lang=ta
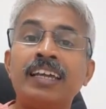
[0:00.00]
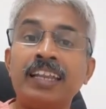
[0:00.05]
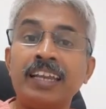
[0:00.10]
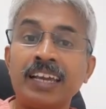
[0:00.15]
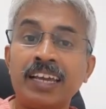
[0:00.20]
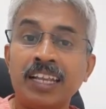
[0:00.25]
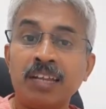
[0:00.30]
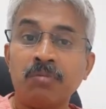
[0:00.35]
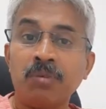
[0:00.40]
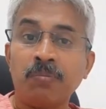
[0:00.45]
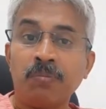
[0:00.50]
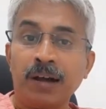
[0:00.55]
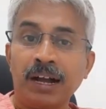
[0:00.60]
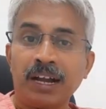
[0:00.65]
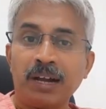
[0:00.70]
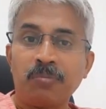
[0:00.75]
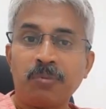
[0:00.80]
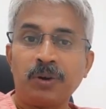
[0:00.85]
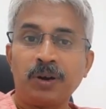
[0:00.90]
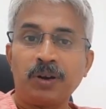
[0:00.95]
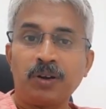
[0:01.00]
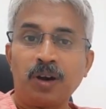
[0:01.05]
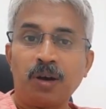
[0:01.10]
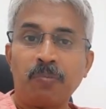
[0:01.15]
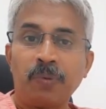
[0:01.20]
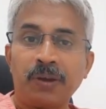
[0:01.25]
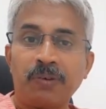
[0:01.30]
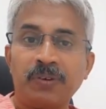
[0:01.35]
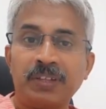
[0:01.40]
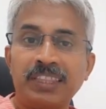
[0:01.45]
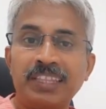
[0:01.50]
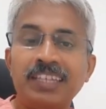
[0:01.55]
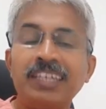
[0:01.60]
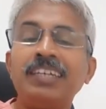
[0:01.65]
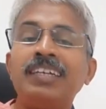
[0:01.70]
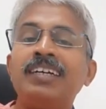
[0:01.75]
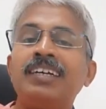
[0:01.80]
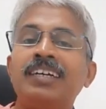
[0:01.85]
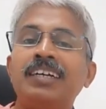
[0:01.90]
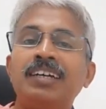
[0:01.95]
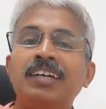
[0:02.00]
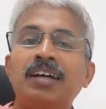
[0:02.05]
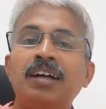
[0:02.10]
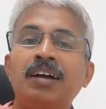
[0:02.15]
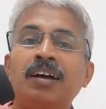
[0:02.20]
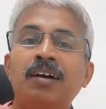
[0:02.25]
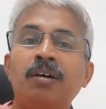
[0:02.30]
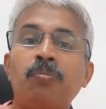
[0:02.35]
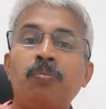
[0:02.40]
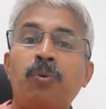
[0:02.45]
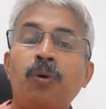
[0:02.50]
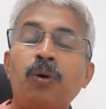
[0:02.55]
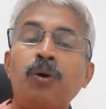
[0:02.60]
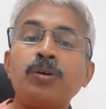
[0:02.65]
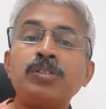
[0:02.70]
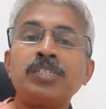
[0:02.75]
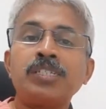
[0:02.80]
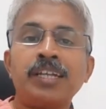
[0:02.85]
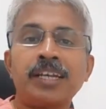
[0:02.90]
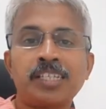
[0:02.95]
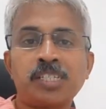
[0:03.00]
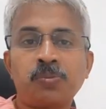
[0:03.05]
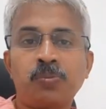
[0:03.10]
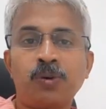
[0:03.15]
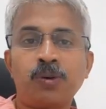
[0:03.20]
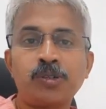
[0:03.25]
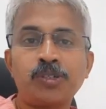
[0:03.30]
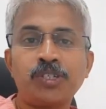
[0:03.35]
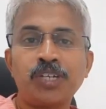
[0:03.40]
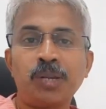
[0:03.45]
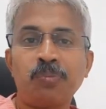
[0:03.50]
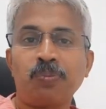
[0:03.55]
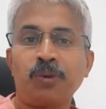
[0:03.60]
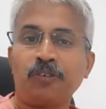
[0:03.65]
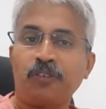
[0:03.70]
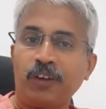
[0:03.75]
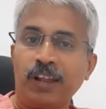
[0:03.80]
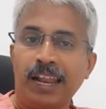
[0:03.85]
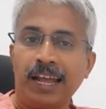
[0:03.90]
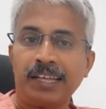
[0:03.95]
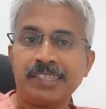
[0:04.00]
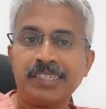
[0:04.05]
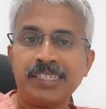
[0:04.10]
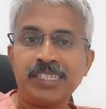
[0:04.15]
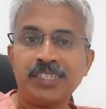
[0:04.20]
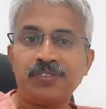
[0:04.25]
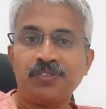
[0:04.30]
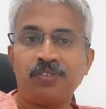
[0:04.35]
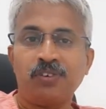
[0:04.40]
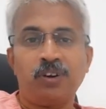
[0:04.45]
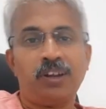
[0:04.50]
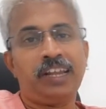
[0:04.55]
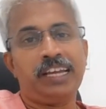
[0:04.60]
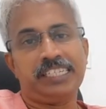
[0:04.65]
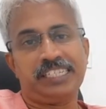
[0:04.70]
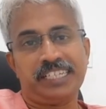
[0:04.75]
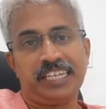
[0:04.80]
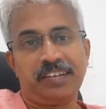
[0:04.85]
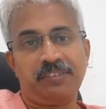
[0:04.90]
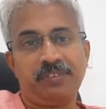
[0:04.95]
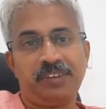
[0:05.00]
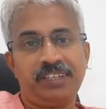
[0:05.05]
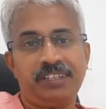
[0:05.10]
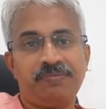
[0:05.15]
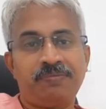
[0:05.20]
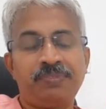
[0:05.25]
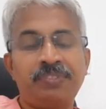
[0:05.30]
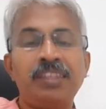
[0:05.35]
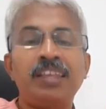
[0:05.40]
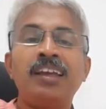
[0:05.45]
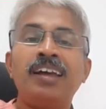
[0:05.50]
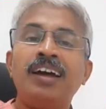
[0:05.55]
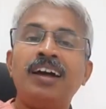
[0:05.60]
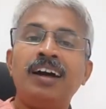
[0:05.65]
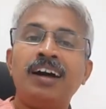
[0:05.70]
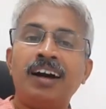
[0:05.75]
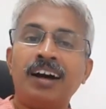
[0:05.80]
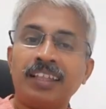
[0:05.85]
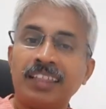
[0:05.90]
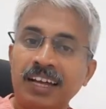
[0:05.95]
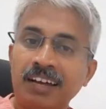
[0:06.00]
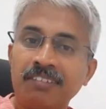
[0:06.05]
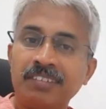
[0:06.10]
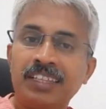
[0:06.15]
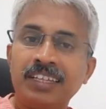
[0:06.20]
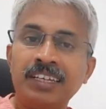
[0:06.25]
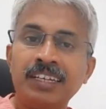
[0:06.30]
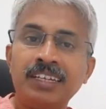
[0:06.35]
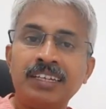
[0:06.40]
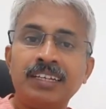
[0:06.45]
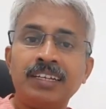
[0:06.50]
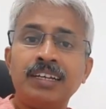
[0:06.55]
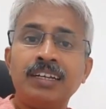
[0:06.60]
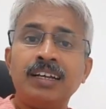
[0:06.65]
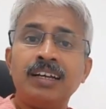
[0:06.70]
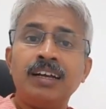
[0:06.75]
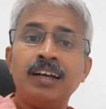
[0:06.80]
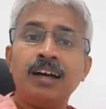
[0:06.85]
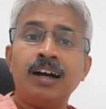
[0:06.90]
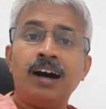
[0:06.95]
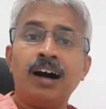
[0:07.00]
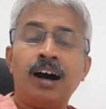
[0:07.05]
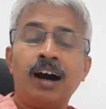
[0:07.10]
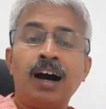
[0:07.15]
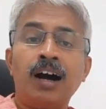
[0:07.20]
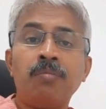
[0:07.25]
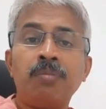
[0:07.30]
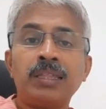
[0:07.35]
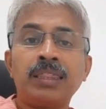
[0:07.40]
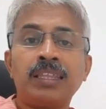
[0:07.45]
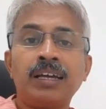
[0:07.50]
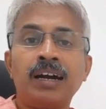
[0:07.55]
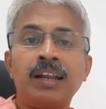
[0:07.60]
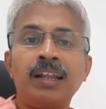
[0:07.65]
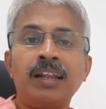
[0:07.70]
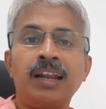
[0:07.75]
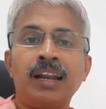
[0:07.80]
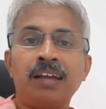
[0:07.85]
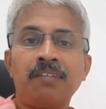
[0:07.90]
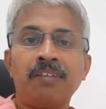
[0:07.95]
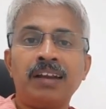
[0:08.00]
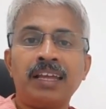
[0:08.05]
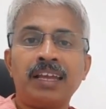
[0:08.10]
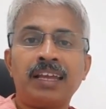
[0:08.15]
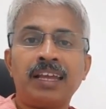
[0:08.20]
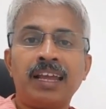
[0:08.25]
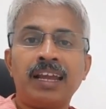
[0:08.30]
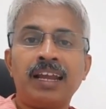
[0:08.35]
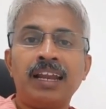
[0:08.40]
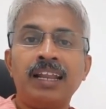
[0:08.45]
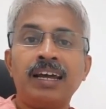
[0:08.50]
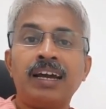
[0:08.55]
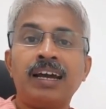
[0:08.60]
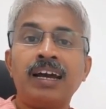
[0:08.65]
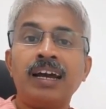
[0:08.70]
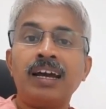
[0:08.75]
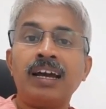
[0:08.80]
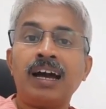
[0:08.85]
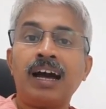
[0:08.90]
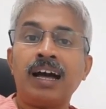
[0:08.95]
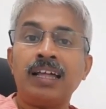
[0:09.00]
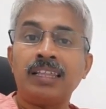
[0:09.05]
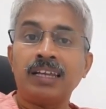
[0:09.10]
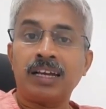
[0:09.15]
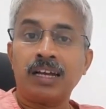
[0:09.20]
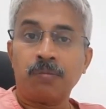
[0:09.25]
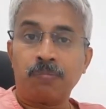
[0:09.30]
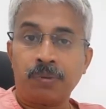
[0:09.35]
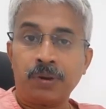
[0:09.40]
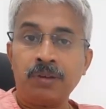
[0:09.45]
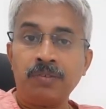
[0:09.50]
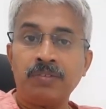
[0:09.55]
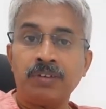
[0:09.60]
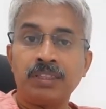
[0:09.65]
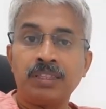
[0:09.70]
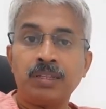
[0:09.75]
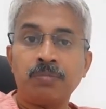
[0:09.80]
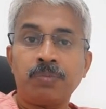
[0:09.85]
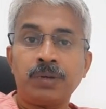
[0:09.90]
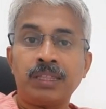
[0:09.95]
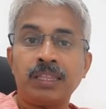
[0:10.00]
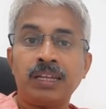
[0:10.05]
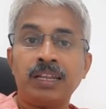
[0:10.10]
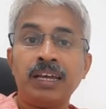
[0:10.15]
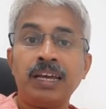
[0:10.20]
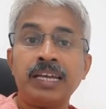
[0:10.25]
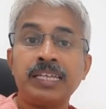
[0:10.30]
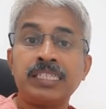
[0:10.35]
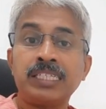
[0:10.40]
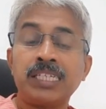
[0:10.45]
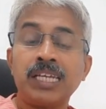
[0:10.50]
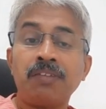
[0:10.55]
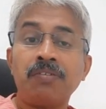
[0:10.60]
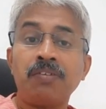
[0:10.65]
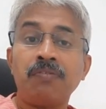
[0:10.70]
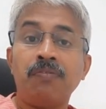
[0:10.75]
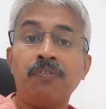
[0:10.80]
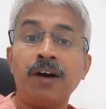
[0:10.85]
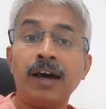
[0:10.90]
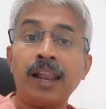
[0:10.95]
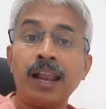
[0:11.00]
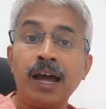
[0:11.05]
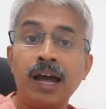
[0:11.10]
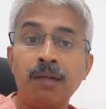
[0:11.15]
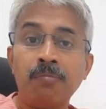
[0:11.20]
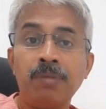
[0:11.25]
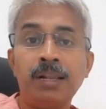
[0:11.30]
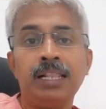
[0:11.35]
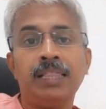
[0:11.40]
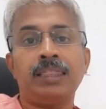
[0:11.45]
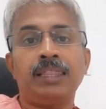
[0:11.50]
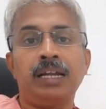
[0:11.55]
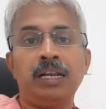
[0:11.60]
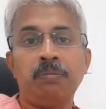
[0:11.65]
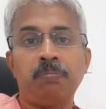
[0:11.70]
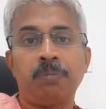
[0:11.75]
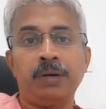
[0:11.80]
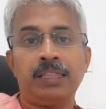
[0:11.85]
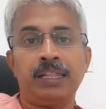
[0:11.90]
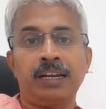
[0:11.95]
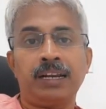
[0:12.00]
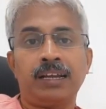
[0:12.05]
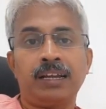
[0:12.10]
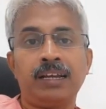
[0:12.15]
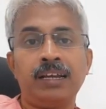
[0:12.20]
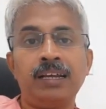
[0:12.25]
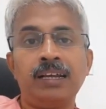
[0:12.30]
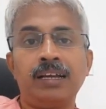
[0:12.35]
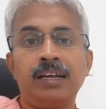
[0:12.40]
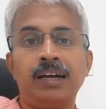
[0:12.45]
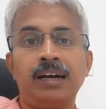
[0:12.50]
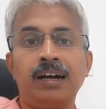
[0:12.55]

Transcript: இன்றைக்கி நம்ம பார்க்க போகிற டாபிக் வந்து போஸ்ட் எக்ஸ்போஷர் ப்ரொஃபைலாக்சஸ் ஃபார் ஹெச்ஐவி அதாவது ஆபத்தான நடவடிக்கைகளுக்கு அதுக்கப்புறம் வந்து பார்த்திங்கன்னா ஹெச்ஐவி வராமல் தடுப்பதற்கு